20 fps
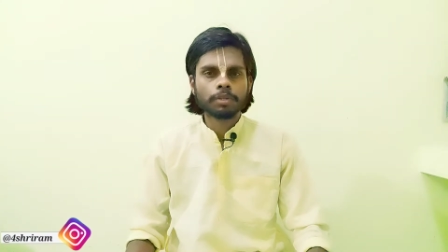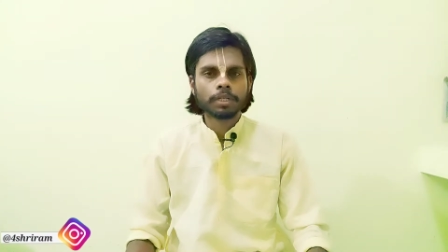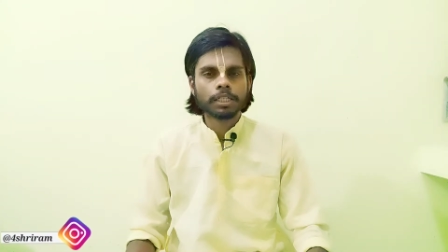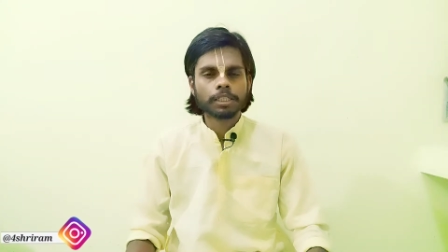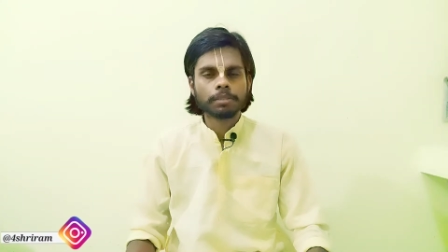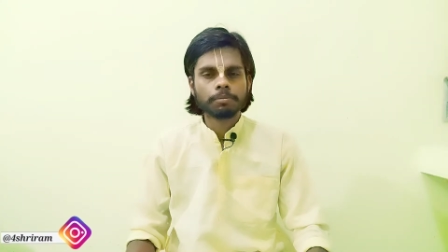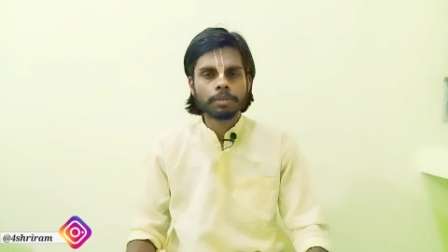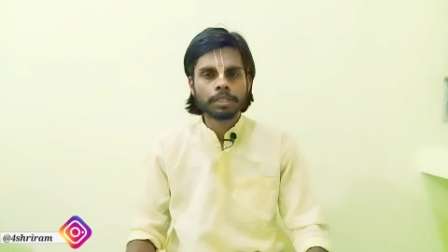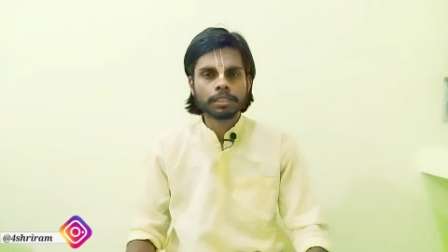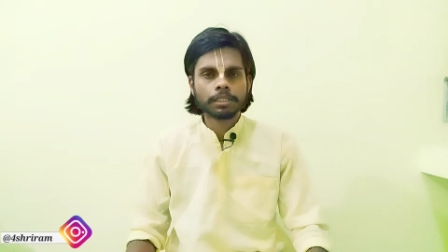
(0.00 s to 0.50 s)

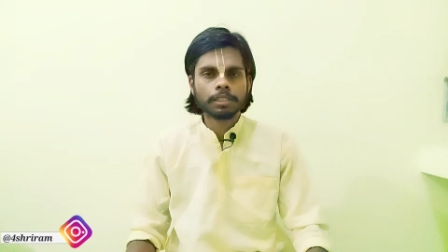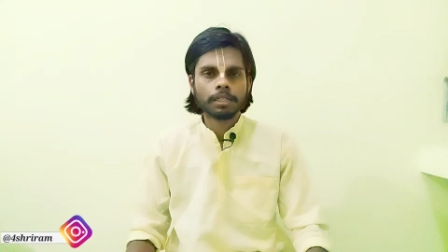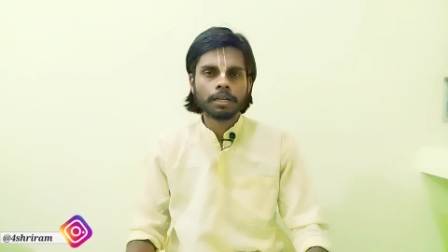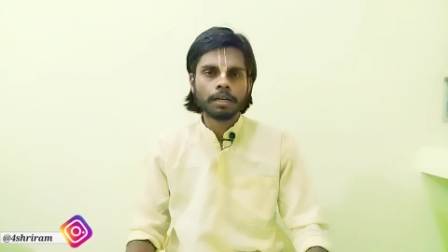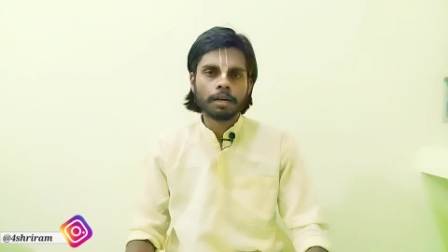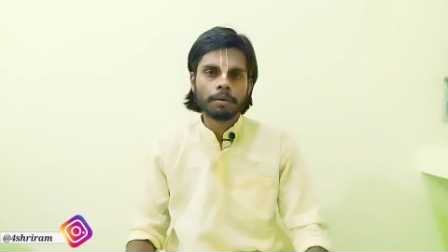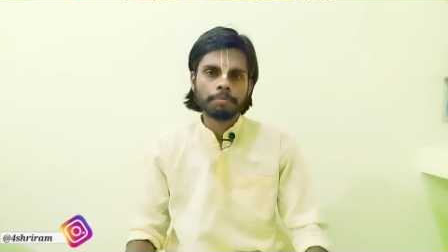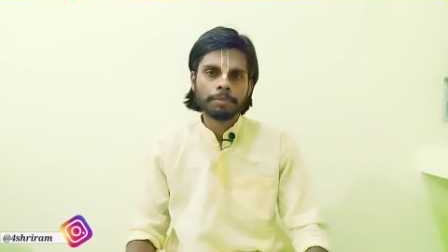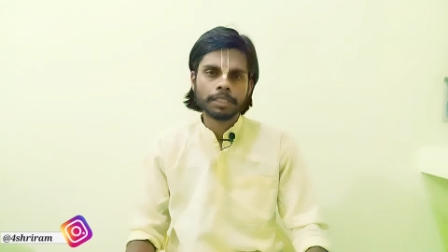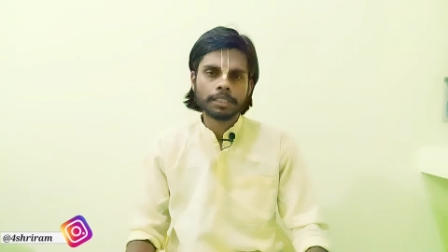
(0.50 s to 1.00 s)
उनके समक्ष
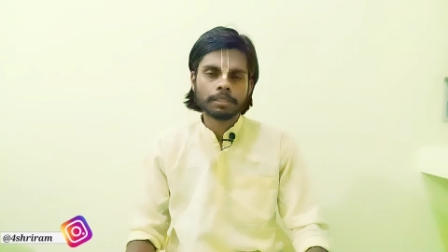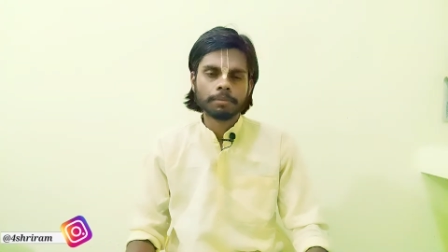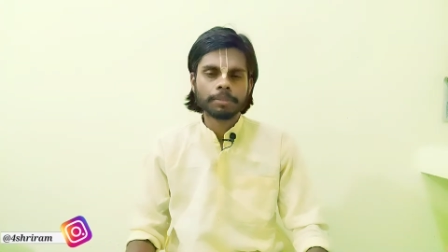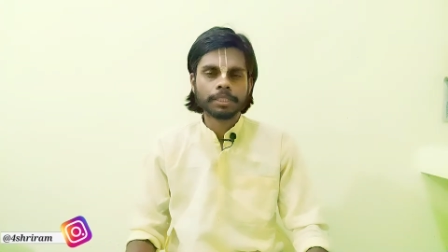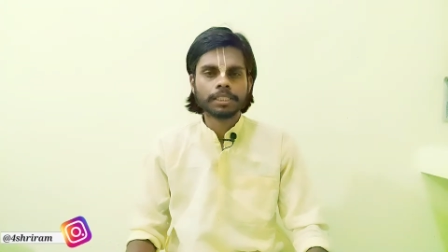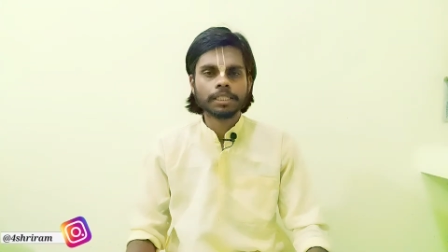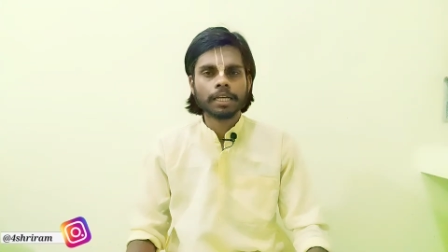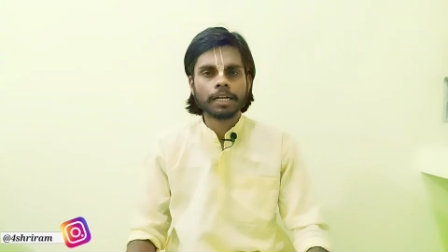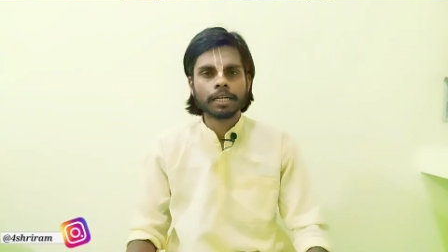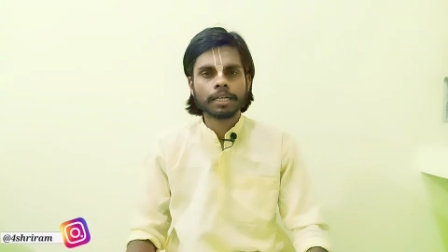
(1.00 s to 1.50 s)
अपनी
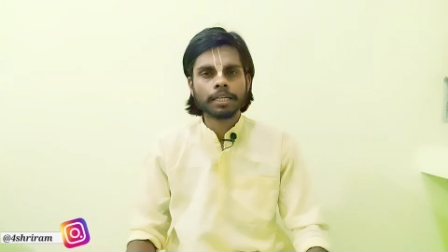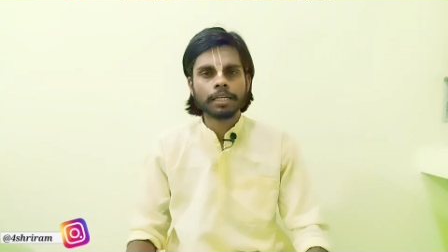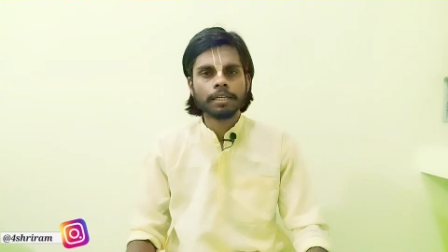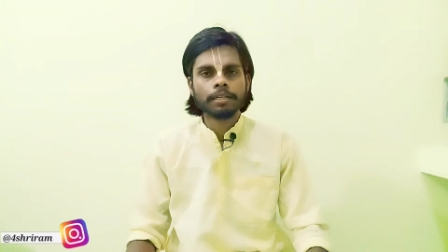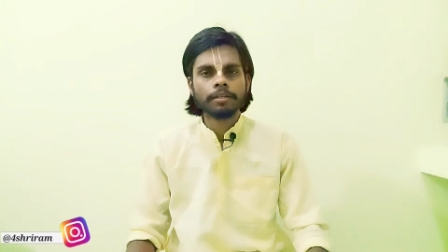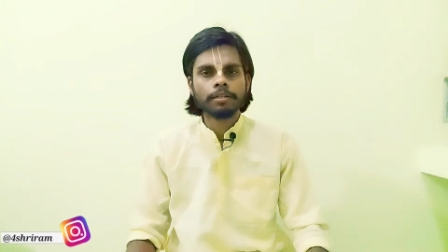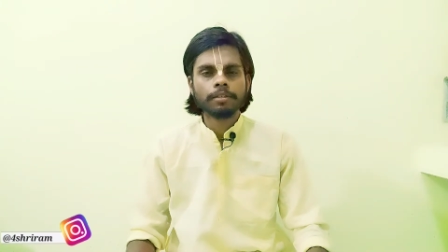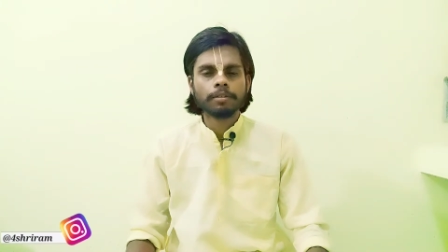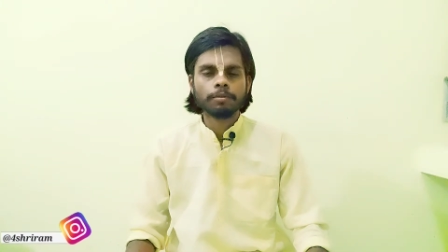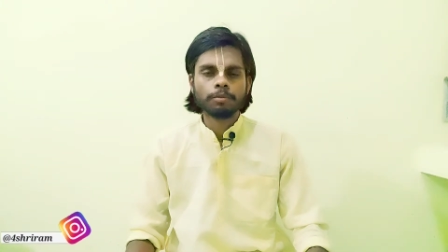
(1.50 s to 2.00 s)
समस्या
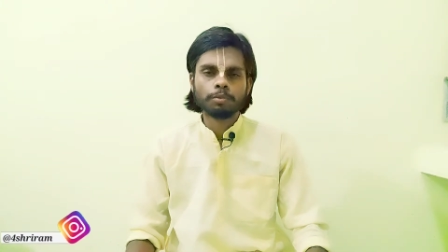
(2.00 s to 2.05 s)
रखी